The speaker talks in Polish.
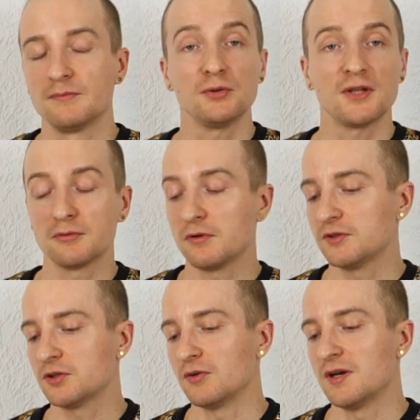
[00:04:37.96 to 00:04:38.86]
Nuta
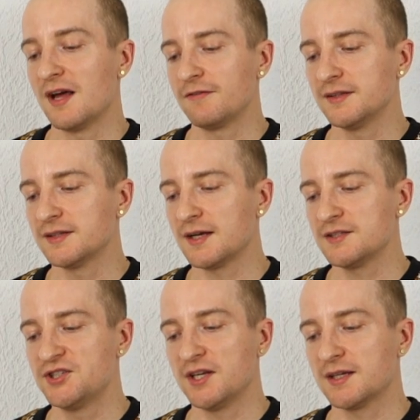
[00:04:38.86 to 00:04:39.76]
głowy to
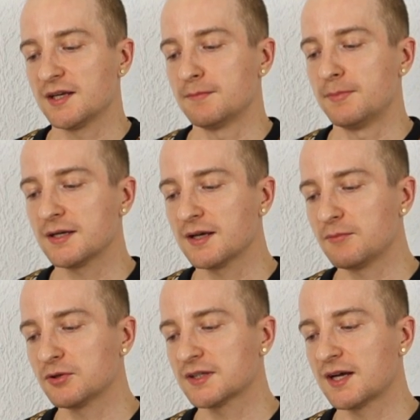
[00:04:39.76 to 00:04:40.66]
lawenda, dzięgiel,
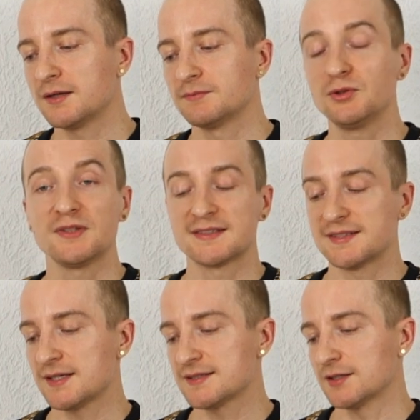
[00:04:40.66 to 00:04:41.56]
bergamotka, nuta
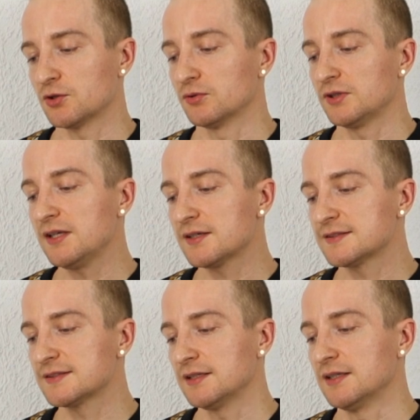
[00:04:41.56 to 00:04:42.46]
serca to
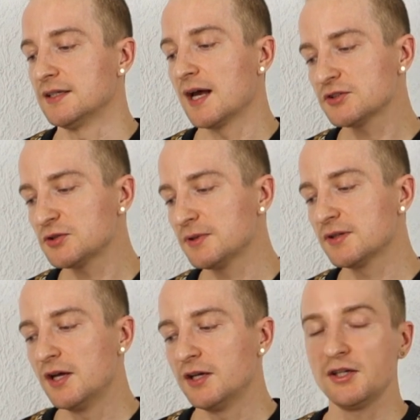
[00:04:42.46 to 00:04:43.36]
irys i
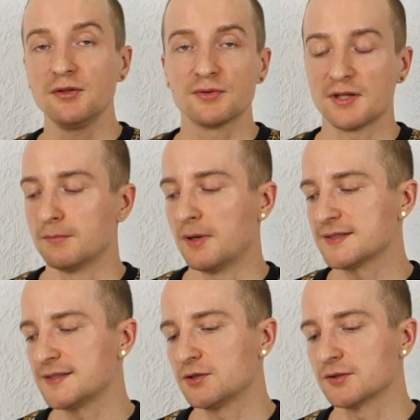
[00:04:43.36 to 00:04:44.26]
jaśmin i nuta
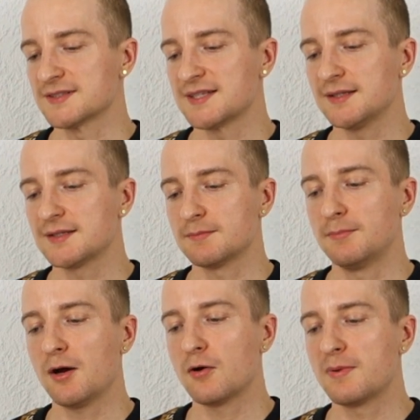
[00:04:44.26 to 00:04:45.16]
bazy to cedr,
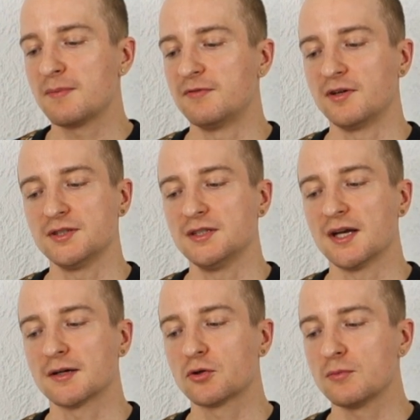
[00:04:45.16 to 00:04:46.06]
baobab,
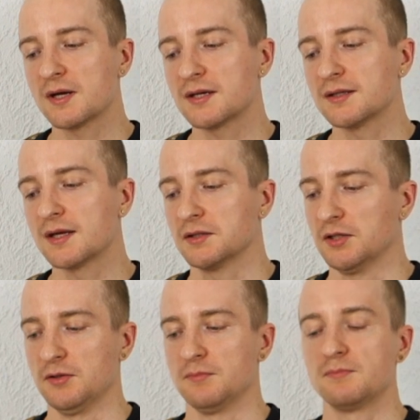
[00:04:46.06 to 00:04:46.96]
wanilia, kumaryna
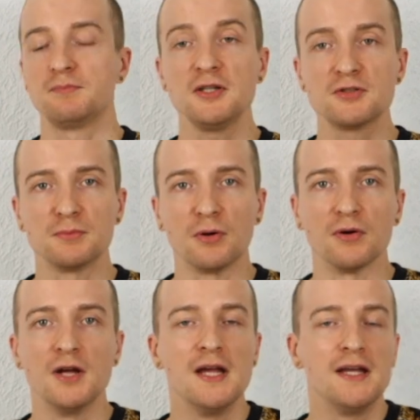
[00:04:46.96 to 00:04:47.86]
i
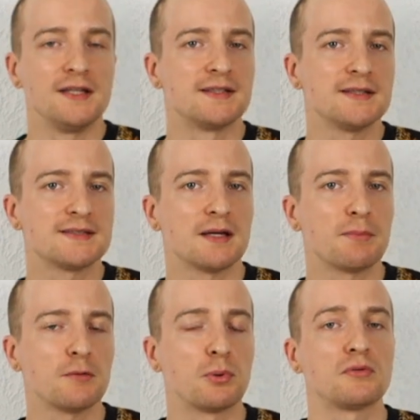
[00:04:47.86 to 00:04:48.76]
piżmo. I ten
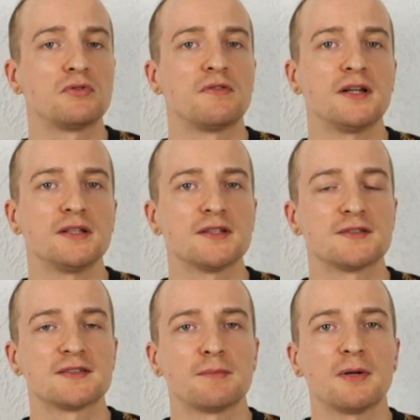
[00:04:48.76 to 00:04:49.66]
zapach porównywany
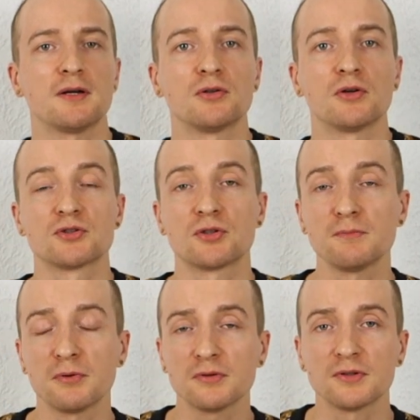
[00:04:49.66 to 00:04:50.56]
jest do zapachu od
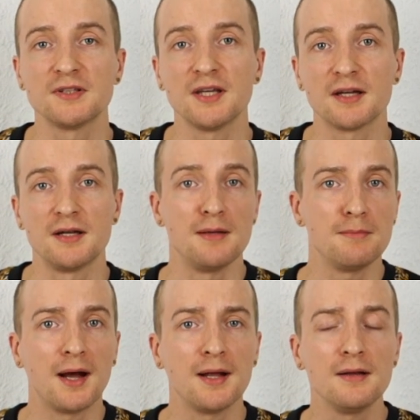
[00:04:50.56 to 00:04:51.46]
Jean Paul Gaultier Le
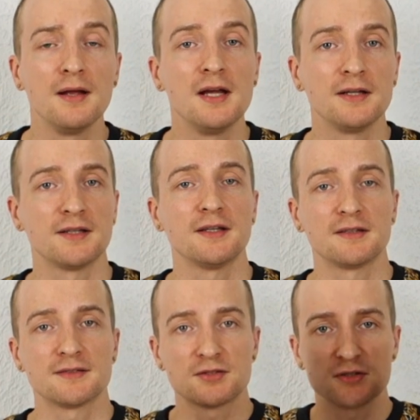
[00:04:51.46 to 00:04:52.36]
Mal, tej
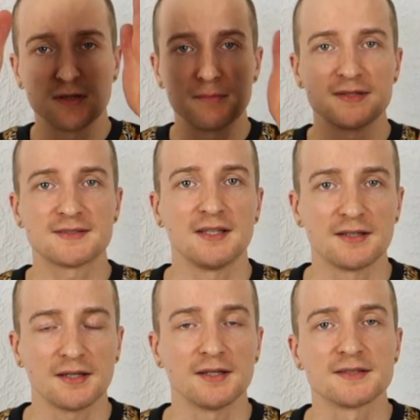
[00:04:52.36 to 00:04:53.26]
klasycznej męskiej
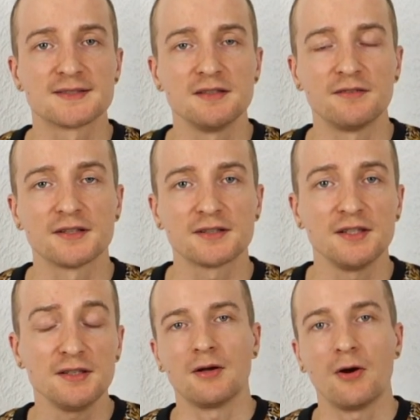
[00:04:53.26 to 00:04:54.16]
takiej
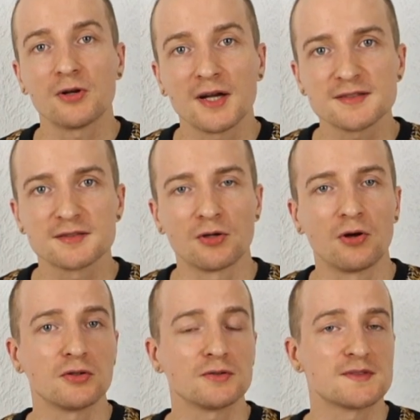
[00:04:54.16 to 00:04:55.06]
sylwetki oraz
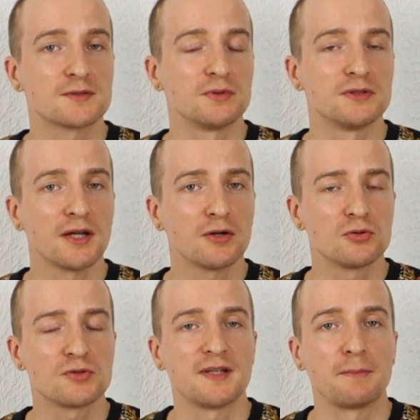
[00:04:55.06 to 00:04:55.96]
do słynnego
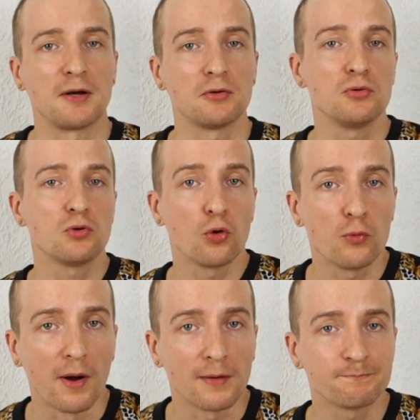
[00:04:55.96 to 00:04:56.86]
już zapachu
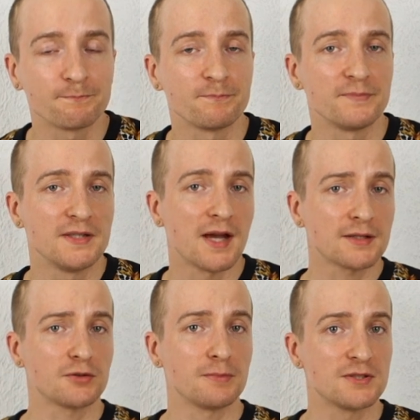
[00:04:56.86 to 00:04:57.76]
Kuba.
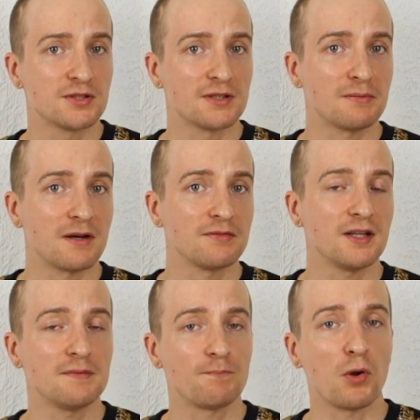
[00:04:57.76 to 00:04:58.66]
Jak to będzie
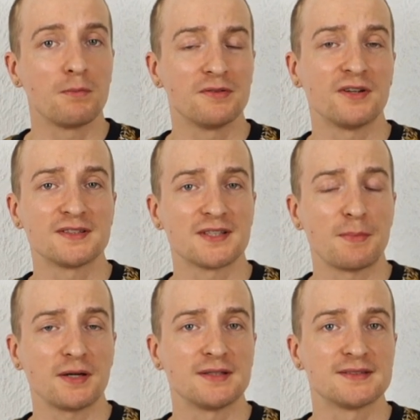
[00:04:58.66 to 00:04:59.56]
naprawdę? Obydwa te
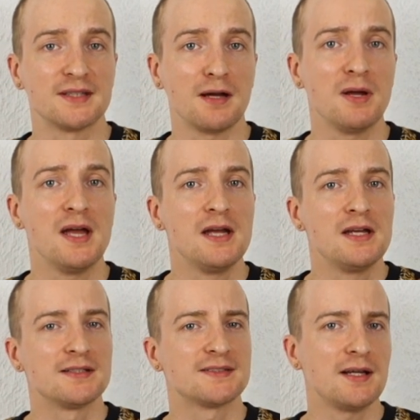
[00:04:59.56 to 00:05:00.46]
zapachy znam.
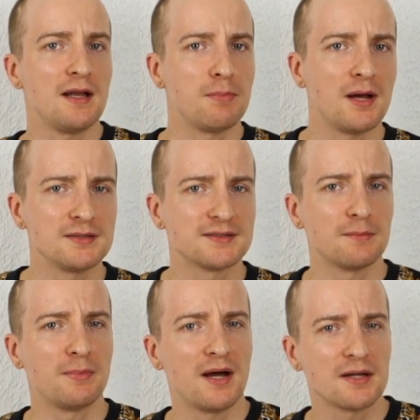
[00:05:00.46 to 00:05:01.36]
Za lemal za
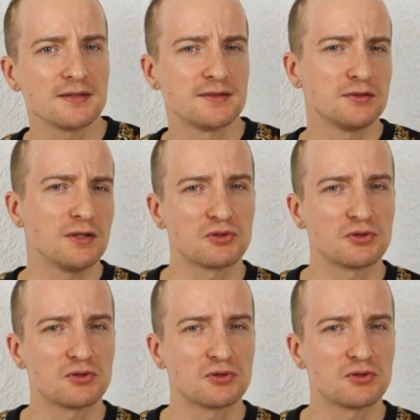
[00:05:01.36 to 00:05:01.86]
bardzo nie